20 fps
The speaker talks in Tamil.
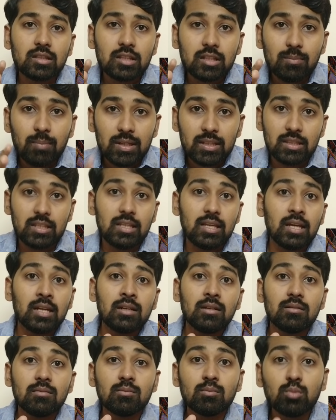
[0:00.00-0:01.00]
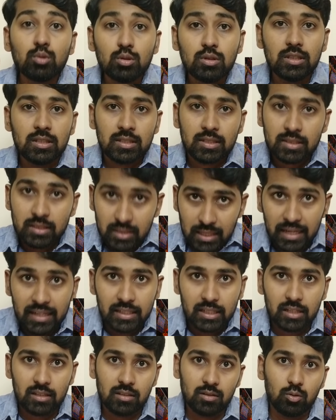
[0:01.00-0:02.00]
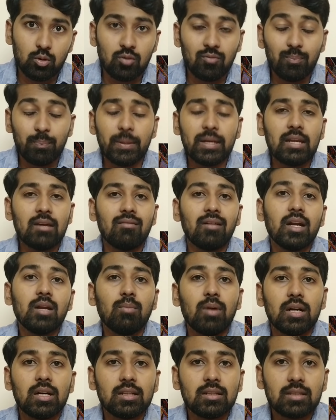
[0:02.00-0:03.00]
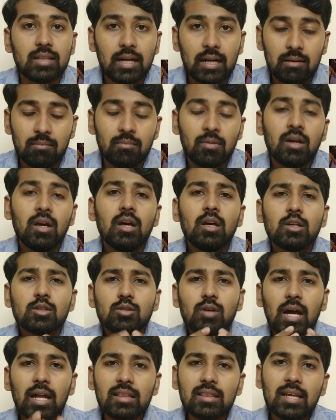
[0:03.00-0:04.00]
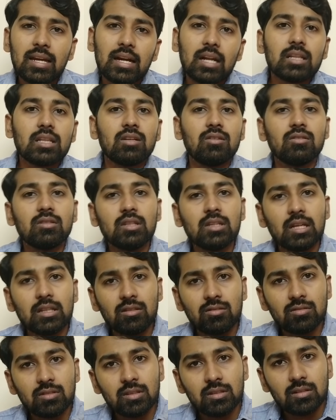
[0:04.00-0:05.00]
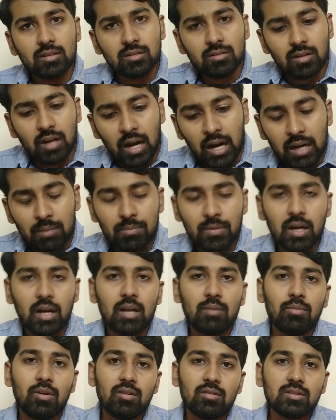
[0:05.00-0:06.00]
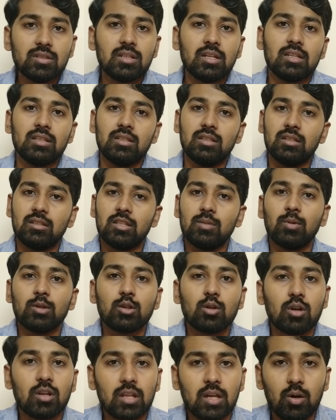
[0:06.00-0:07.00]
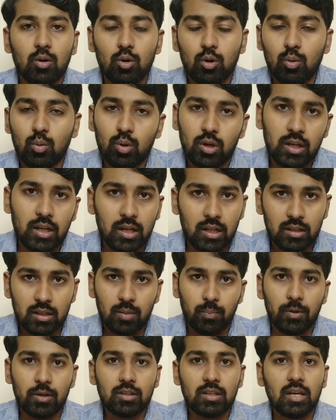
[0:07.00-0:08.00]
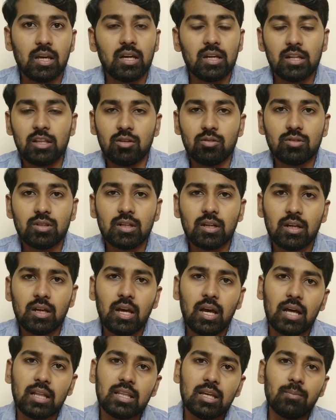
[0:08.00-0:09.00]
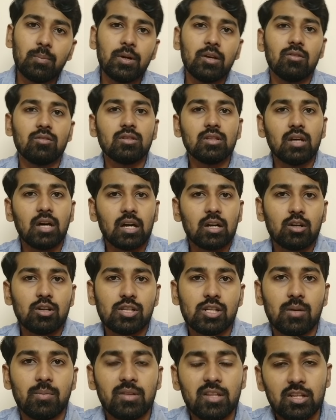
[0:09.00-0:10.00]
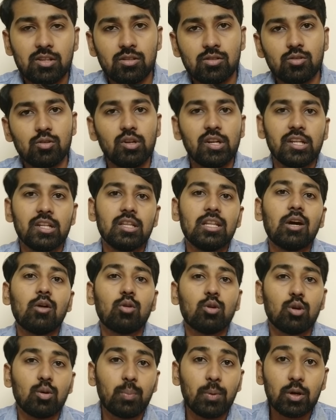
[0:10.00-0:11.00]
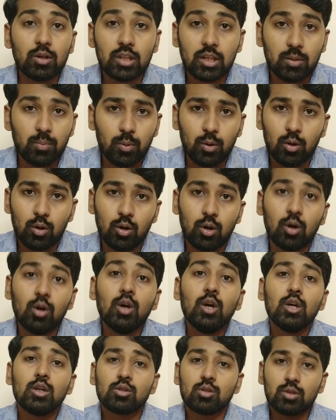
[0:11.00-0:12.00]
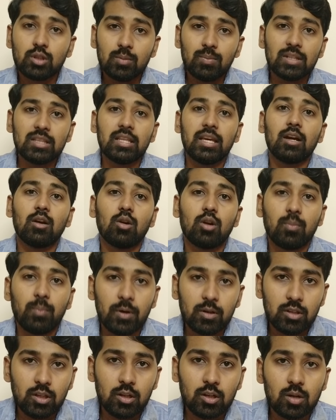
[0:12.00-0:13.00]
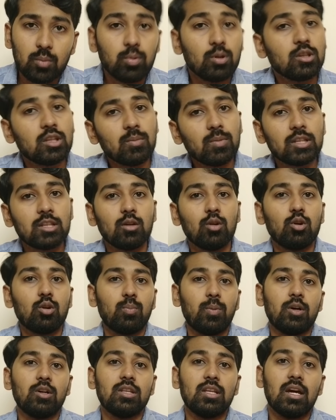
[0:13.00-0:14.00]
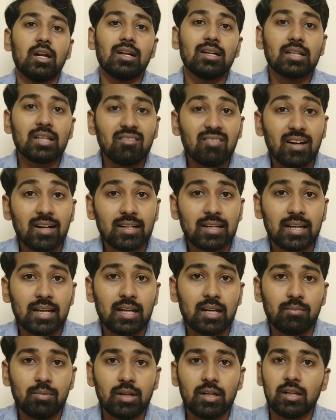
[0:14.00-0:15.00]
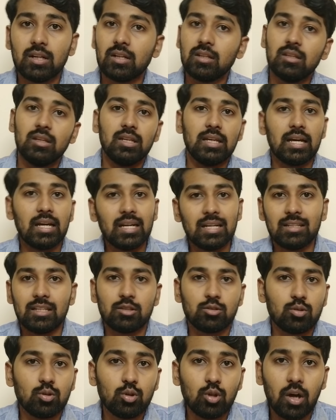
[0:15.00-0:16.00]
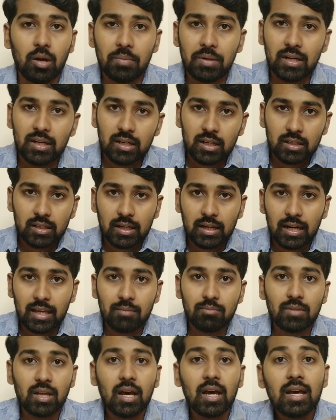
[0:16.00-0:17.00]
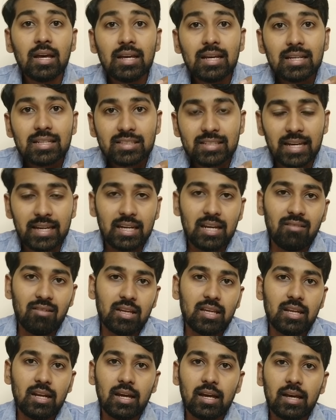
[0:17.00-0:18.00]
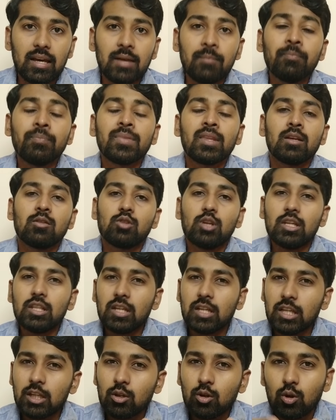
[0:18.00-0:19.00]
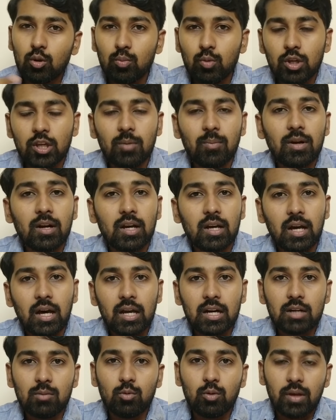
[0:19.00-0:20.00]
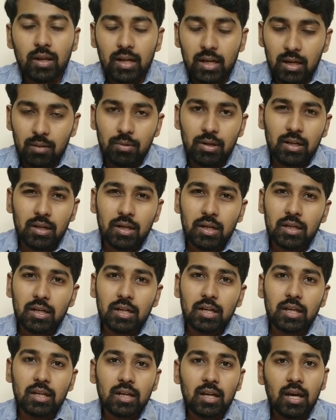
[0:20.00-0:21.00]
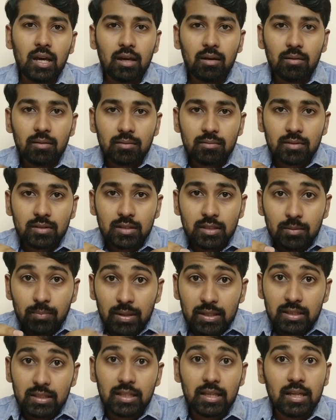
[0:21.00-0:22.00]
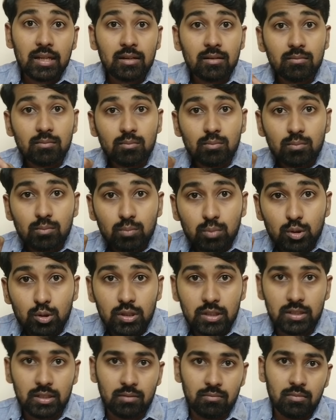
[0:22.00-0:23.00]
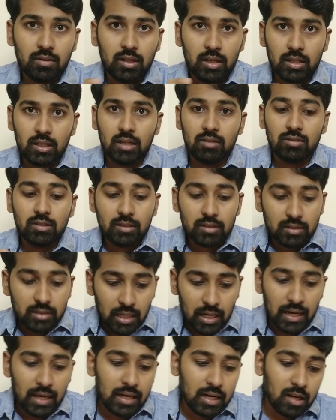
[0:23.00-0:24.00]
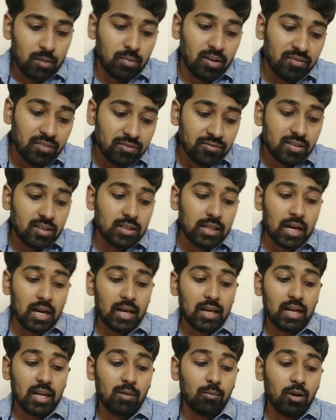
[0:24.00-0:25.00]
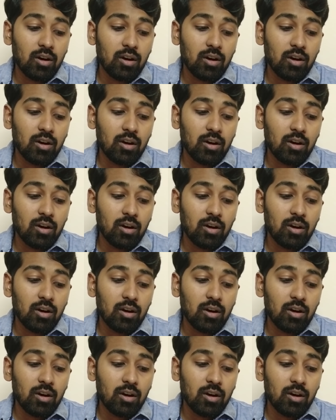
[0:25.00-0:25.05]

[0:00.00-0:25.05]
திபெத்தியன் புத்திஸ்ட் சைட் அது ஒரு பெரிய வழிபாட்டு தளம் ஸோ அந்த இடத்த வந்து அது வந்து காலம் காலமாக வந்துட்டு அது திபத்தோட தான் ஒரு ஒருங்கிணைந்த பகுதியாக இருந்து வந்திருக்கு அது எப்படி வந்து அருணாச்சல் பிரதேசம்னு சொல்லிட்டு இந்தியாவோட ஒரு பகுதிக்கு போகும் ஸோ திபத்து எங்களோட பகுதின்றப்போ திபத்தில் ஒரு பகுதியான டவாங் ட்ராக் அப்படின்றது எங்களுக்கு தான் சொந்தம் அப்படின்ற அந்த கிளைம் தான் சைனா வைக்கிறாங்க ஸோ இதுக்கு இன்னொரு முக்கியமான காரணமும் என்ன அப்படின்னு கேட்டுக்கிட்டிங்கன்னா திபெத்தியன் புத்திசம் அதாவது தலாயிலாமா ஃபிஃப்த்து தலாய்